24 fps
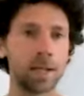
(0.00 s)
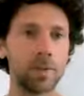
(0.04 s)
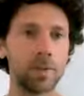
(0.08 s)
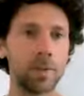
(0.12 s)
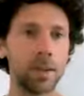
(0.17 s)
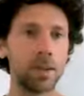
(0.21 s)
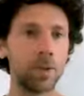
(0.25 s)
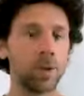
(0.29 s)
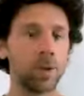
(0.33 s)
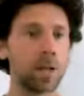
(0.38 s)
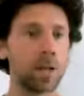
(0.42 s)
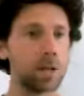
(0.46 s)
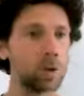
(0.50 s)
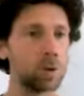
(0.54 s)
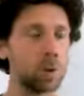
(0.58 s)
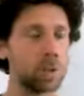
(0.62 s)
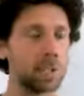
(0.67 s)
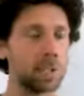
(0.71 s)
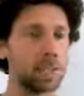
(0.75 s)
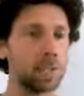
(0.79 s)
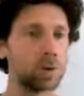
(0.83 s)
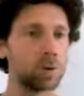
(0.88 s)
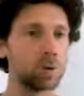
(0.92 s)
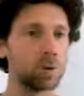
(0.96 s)
ça être dans la
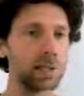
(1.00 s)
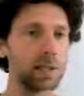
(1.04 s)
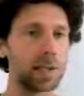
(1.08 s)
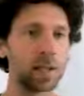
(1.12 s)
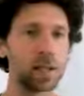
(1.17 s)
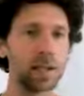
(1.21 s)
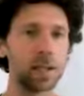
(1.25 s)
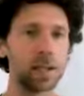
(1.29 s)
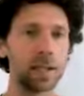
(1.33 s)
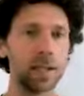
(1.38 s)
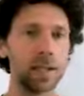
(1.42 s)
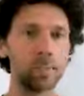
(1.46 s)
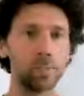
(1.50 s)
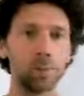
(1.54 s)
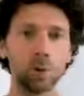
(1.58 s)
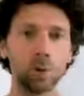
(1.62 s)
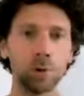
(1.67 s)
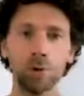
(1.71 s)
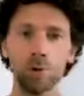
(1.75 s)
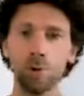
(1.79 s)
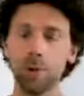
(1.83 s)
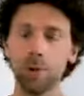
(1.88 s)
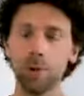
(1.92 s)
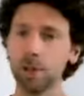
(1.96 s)
cuisine pour certains,
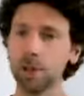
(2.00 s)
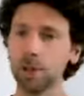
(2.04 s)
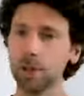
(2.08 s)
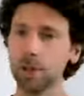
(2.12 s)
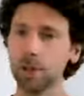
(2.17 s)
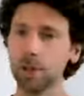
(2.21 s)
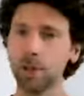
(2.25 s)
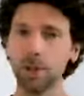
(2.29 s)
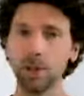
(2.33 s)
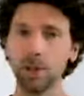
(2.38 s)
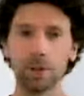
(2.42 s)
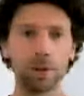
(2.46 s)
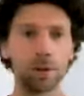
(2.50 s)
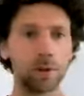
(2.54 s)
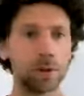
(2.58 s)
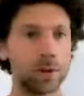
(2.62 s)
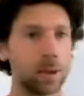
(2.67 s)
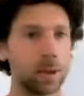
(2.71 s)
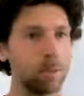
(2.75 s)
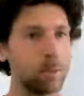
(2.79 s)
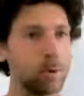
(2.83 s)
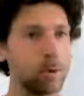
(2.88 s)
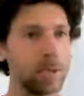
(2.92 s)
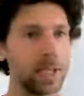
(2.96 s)
pour d'autres dans
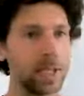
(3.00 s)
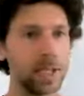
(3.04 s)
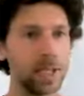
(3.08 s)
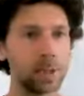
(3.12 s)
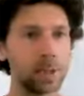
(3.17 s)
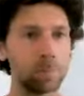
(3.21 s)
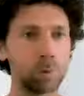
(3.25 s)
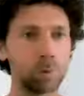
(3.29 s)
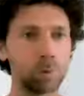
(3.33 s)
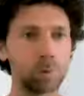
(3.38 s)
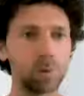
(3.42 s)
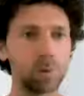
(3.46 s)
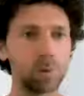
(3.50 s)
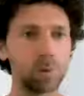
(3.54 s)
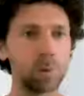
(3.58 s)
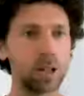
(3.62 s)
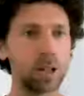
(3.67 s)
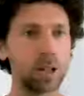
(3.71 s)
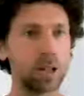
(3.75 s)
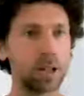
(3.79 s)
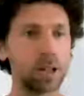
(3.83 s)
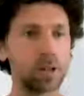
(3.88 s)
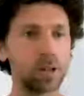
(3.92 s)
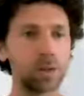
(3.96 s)
la musique, pour
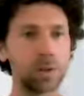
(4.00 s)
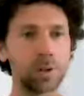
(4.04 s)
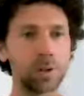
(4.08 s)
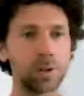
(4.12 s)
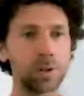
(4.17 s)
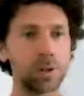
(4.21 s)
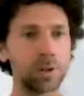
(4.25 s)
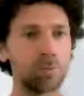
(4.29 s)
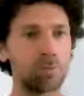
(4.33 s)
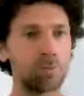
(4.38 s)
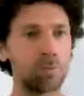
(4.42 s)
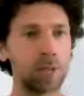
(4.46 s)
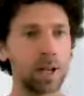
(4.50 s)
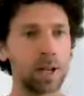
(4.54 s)
d'autres dans